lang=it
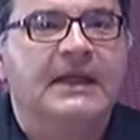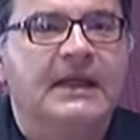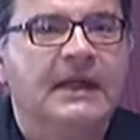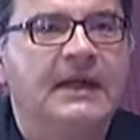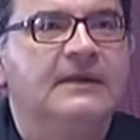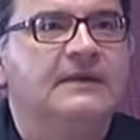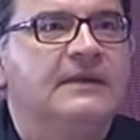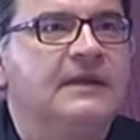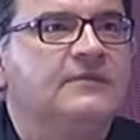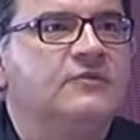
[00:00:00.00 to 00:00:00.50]

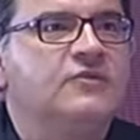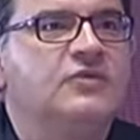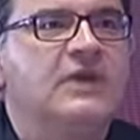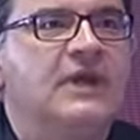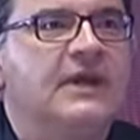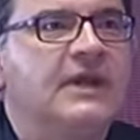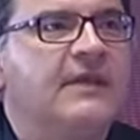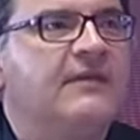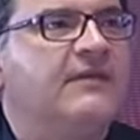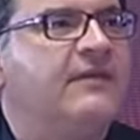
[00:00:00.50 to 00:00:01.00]
alta
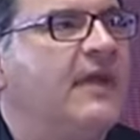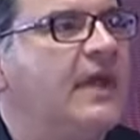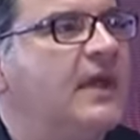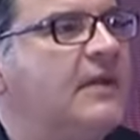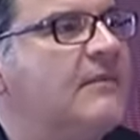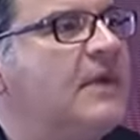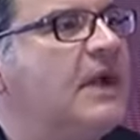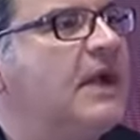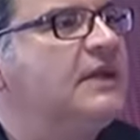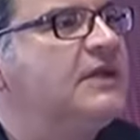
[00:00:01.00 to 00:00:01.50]
mura che
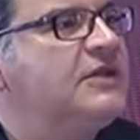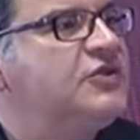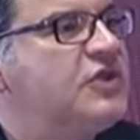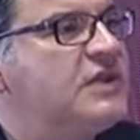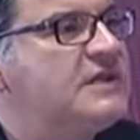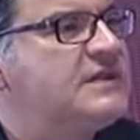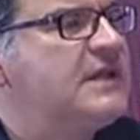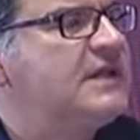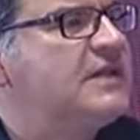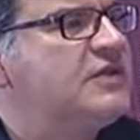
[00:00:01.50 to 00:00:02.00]
ferma al
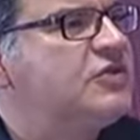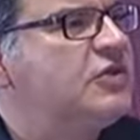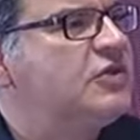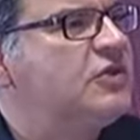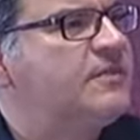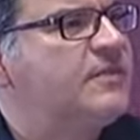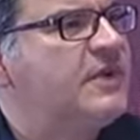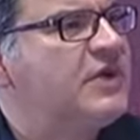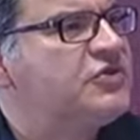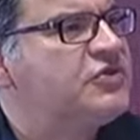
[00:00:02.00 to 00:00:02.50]

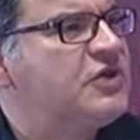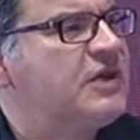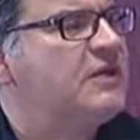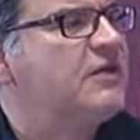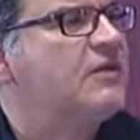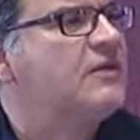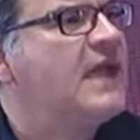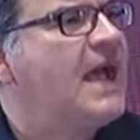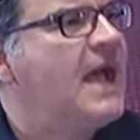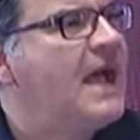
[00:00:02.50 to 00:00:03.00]

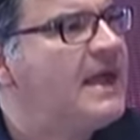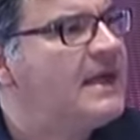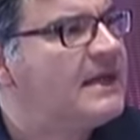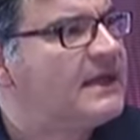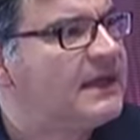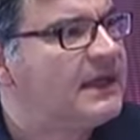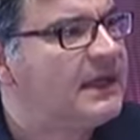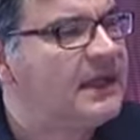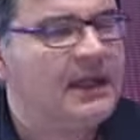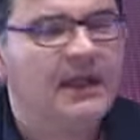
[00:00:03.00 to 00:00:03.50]
17-18% da
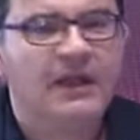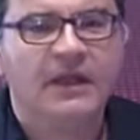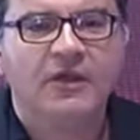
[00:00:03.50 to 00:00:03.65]
anni,